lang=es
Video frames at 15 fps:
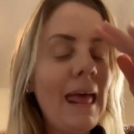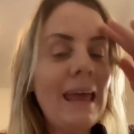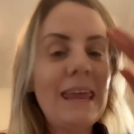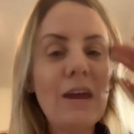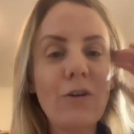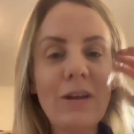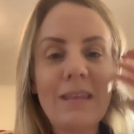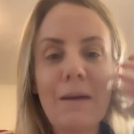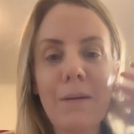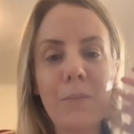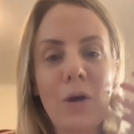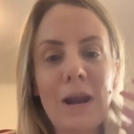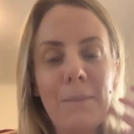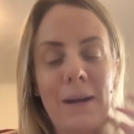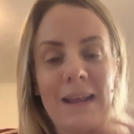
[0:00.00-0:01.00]
Y ahorita
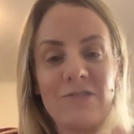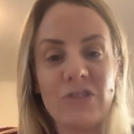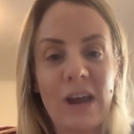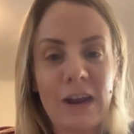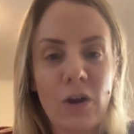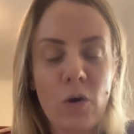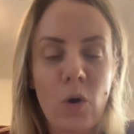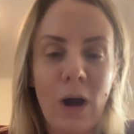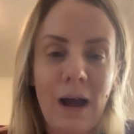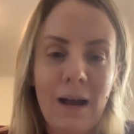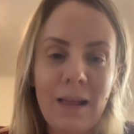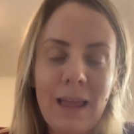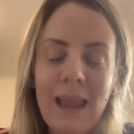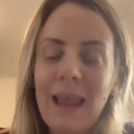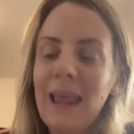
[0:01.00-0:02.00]
vemos la Parashah Noah.
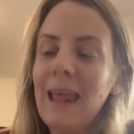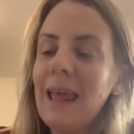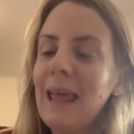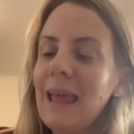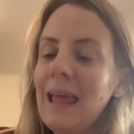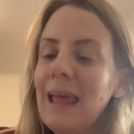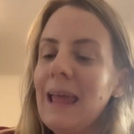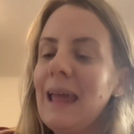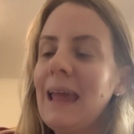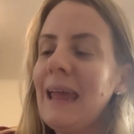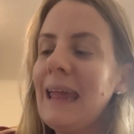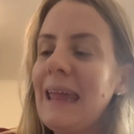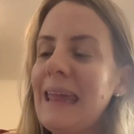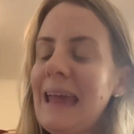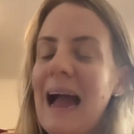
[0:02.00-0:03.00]

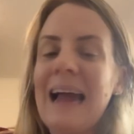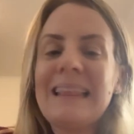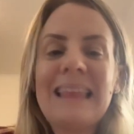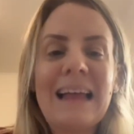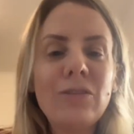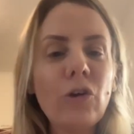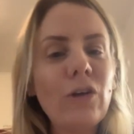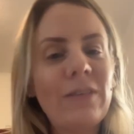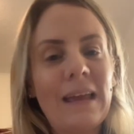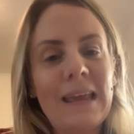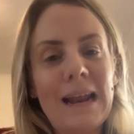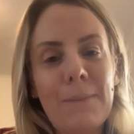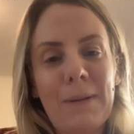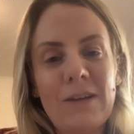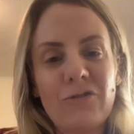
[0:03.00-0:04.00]
Y hay tantos
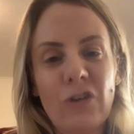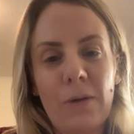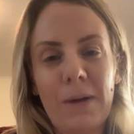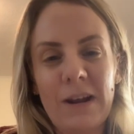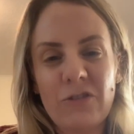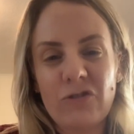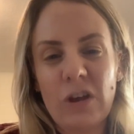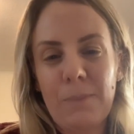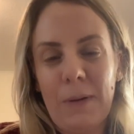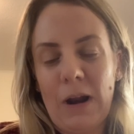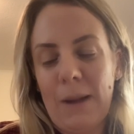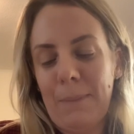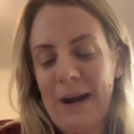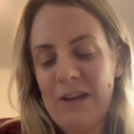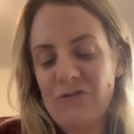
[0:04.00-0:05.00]
detalles en la Parashah Bereshit,
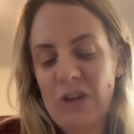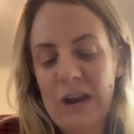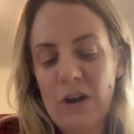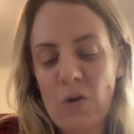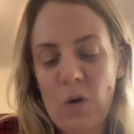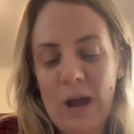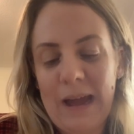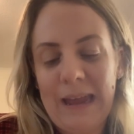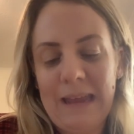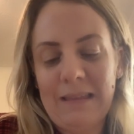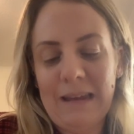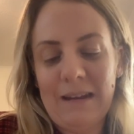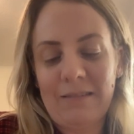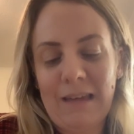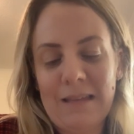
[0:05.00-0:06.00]
pero la Parashah Noah es
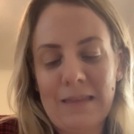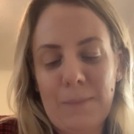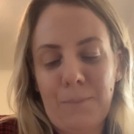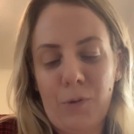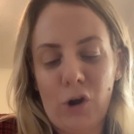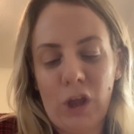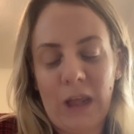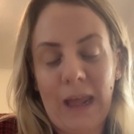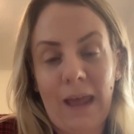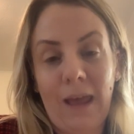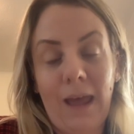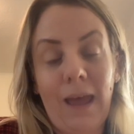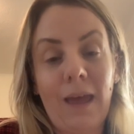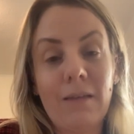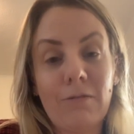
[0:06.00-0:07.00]
interesante
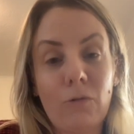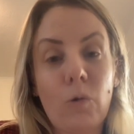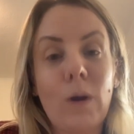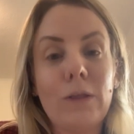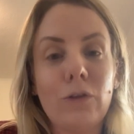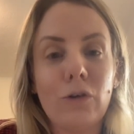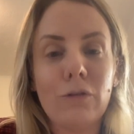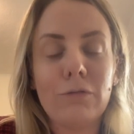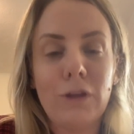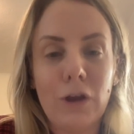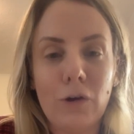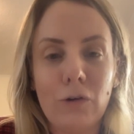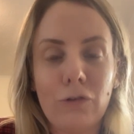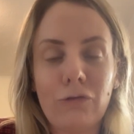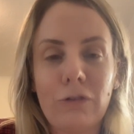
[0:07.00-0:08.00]
porque es cuando
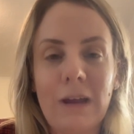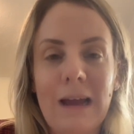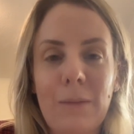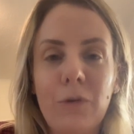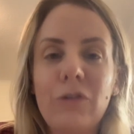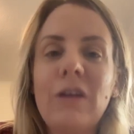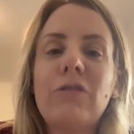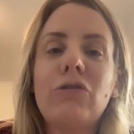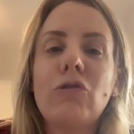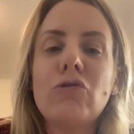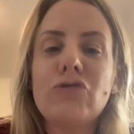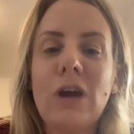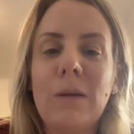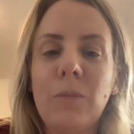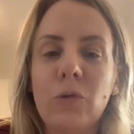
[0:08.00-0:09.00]
Dios, digamos,
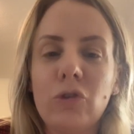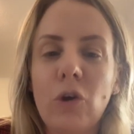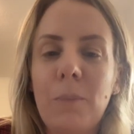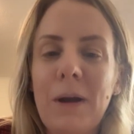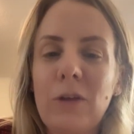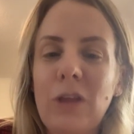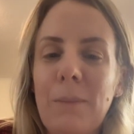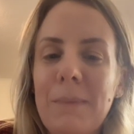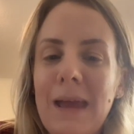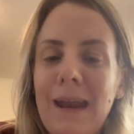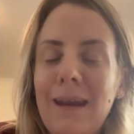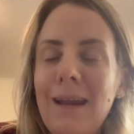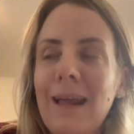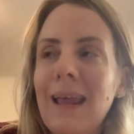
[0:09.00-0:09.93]
destruye el mundo, pero también